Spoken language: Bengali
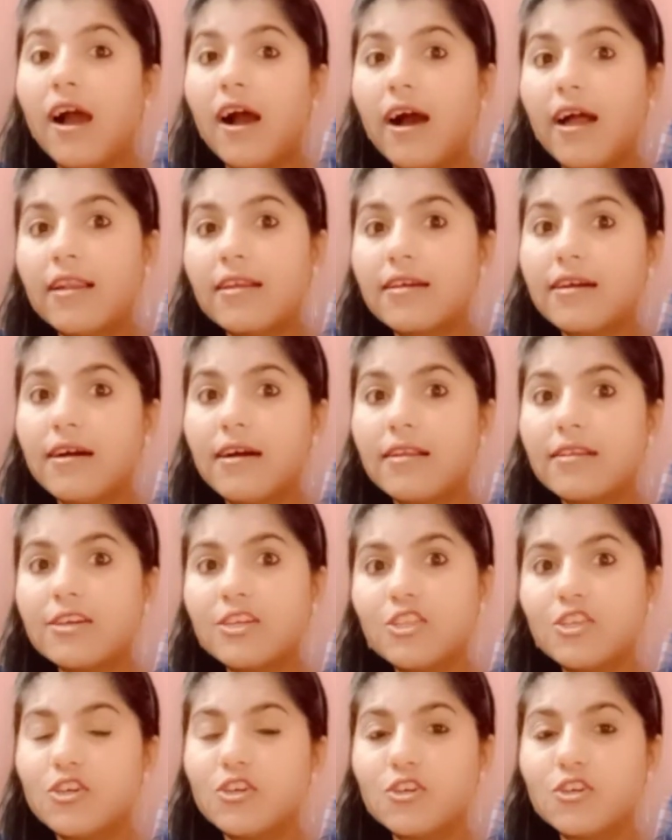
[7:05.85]
হালকা হালকা
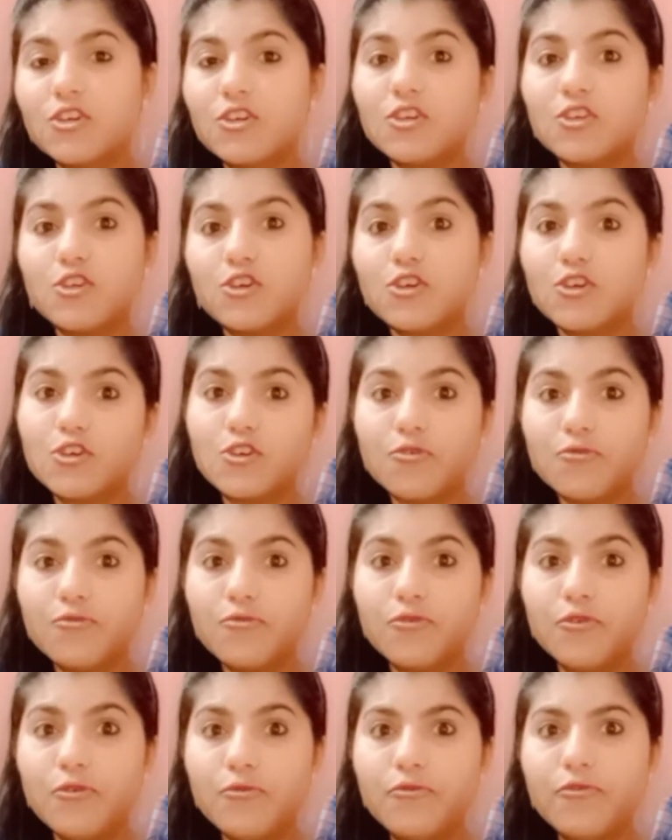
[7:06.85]
ছোট্ট ছোট্ট
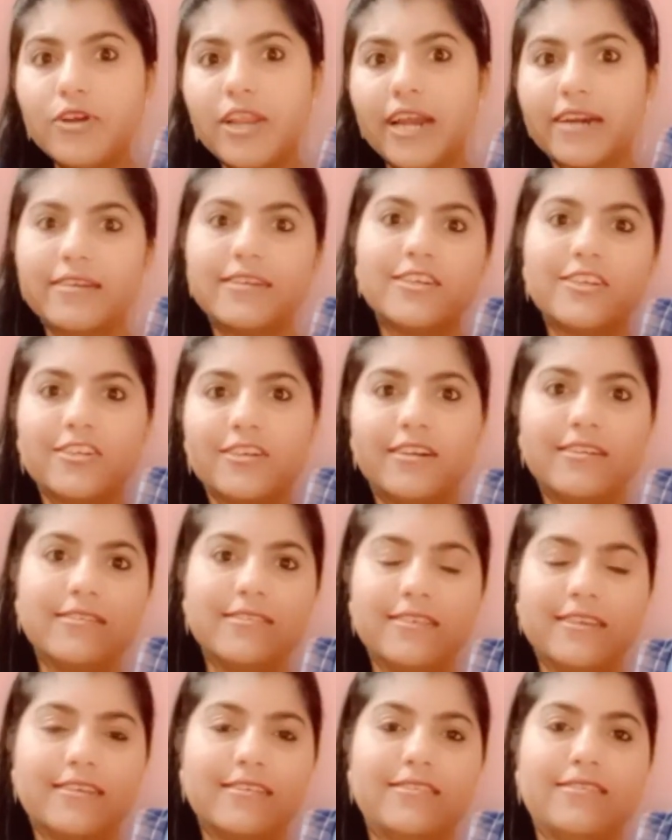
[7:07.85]
ফুল ফুল একটা শার্ট
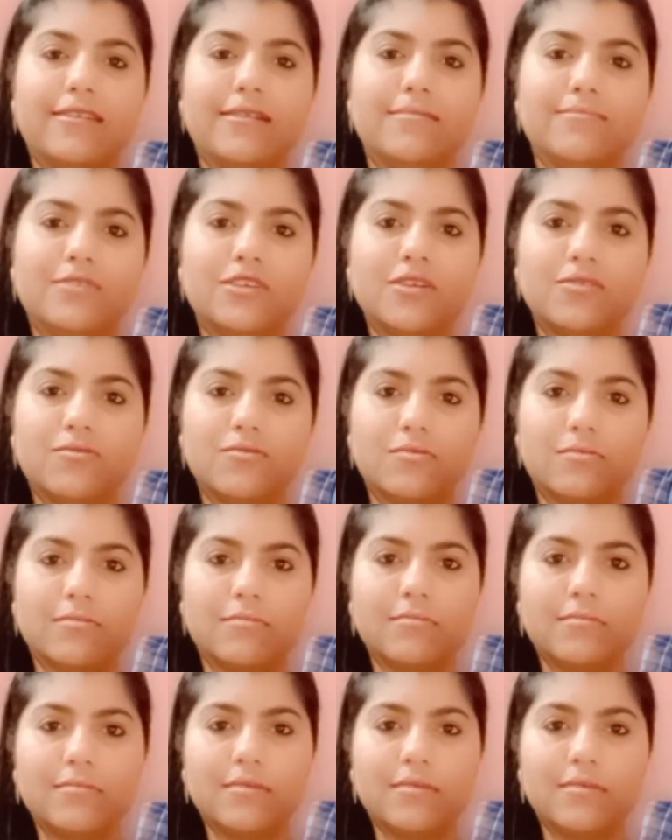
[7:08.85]
দেখেছিলাম জানো তো